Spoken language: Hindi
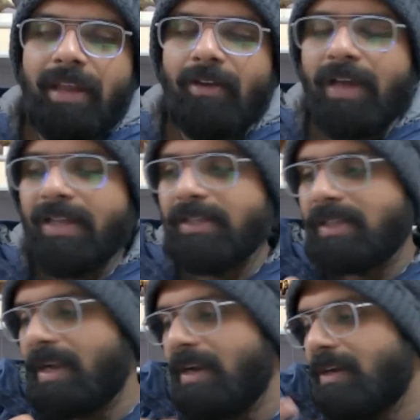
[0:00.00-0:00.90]
हेलो गाइस
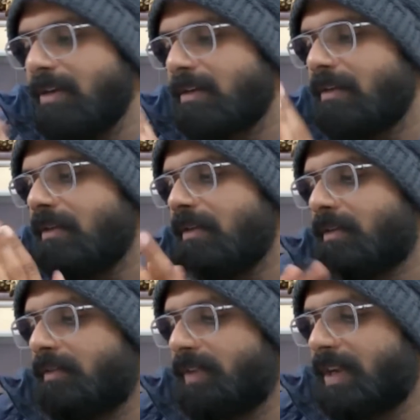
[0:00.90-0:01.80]
एंड
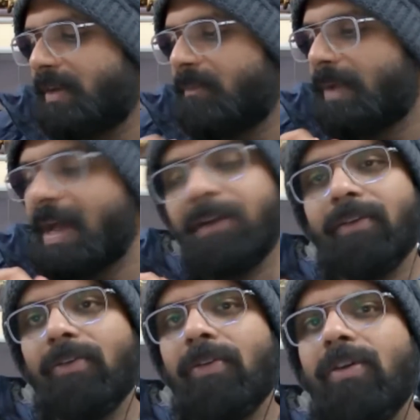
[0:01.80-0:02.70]
वेलकम
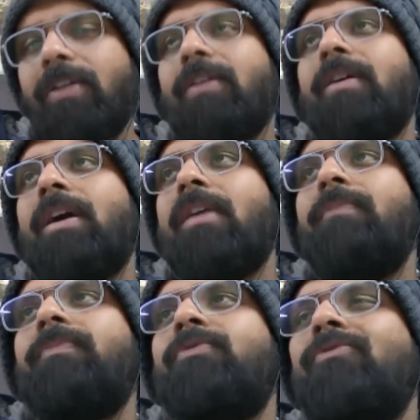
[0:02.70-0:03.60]
बैक और
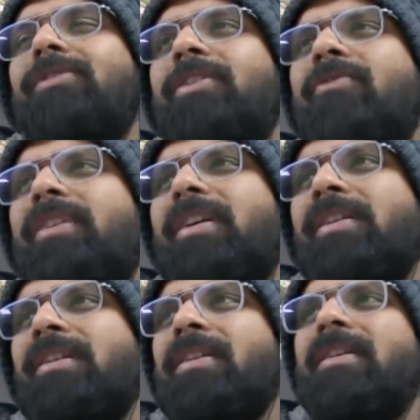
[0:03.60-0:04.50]
आप सोच रहे होंगे
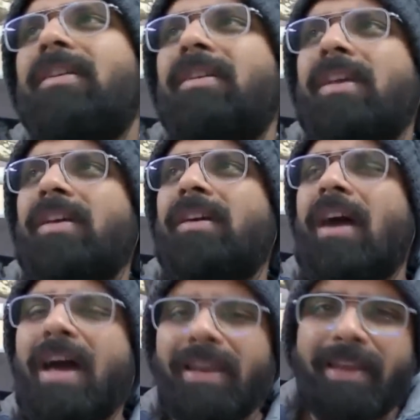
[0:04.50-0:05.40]
कि एक
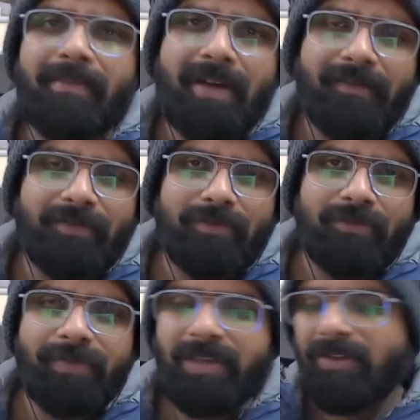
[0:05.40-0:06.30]
हार के
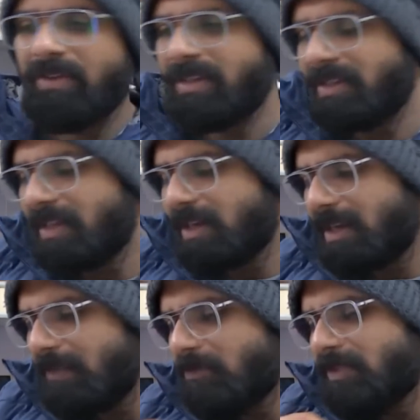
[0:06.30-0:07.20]
बावजूद भी और इतना
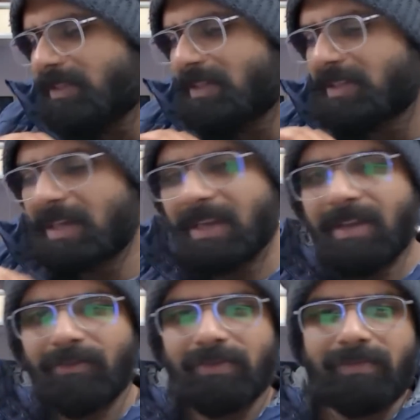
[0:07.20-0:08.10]
खराब जो सीजन जा रहा
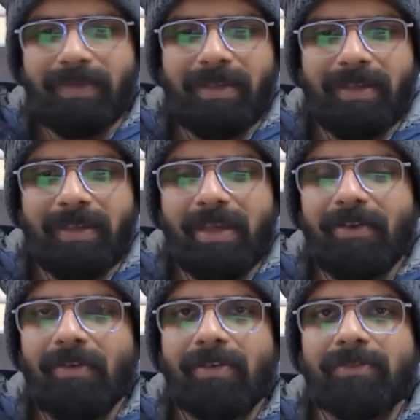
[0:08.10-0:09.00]
है उसमें
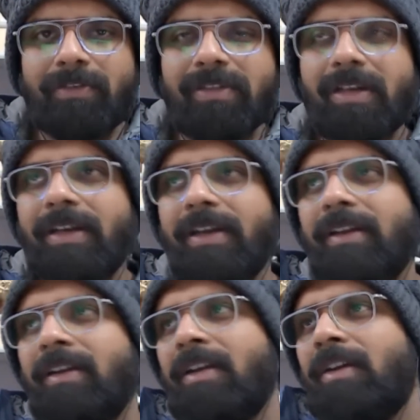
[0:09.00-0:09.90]
एक और जो रिजल्ट है
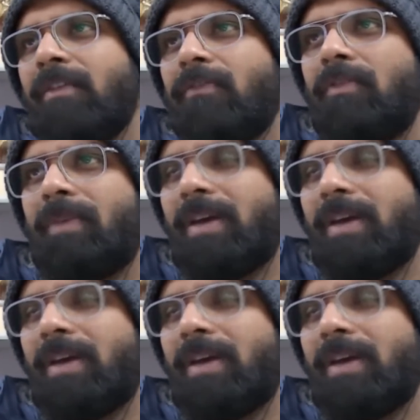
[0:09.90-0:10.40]
वो